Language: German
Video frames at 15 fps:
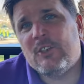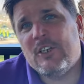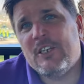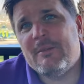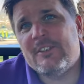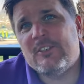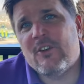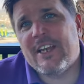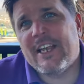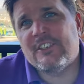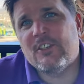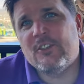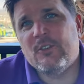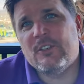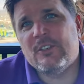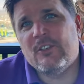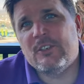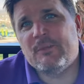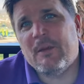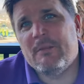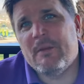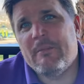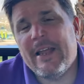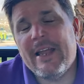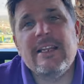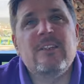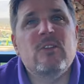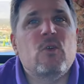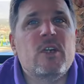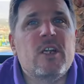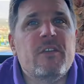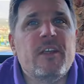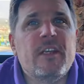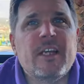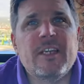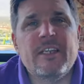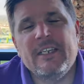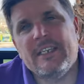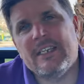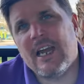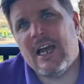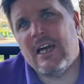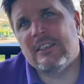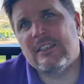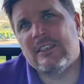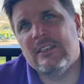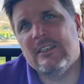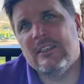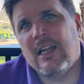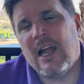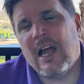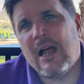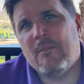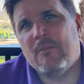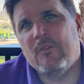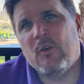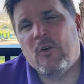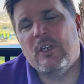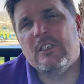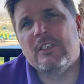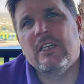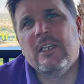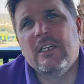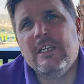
könnt ihr bei Sorgen, Ängsten und Nöten euch bei mir melden oder wenn ihr Kreditkarten haben wollt